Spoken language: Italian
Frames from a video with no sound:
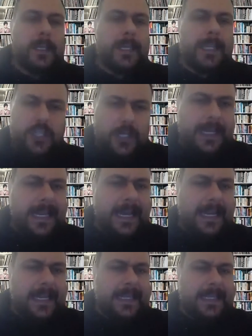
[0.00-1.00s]
In
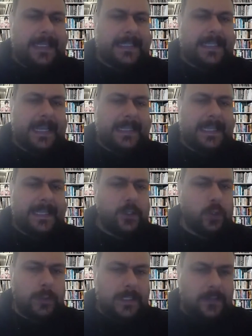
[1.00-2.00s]
generale siete
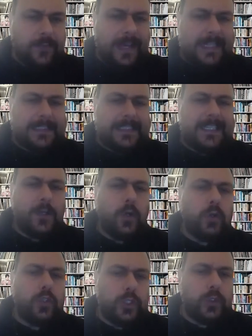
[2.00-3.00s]
soddisfatti
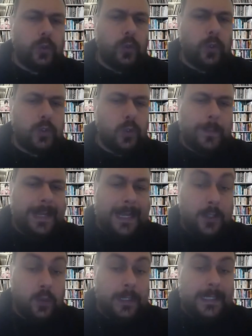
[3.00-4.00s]
o ci sono insomma
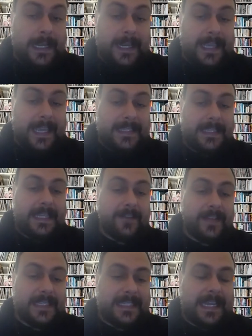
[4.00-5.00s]
ancora delle richieste da
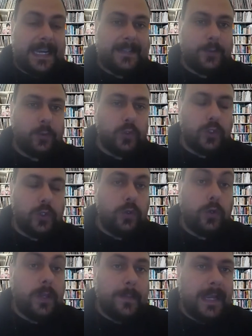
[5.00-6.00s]
avanzare alle
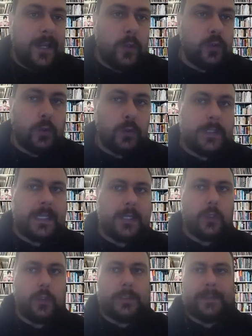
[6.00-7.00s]
istituzioni o che magari non sono state
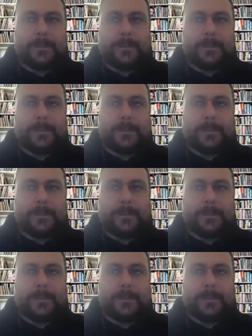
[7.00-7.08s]
accolte?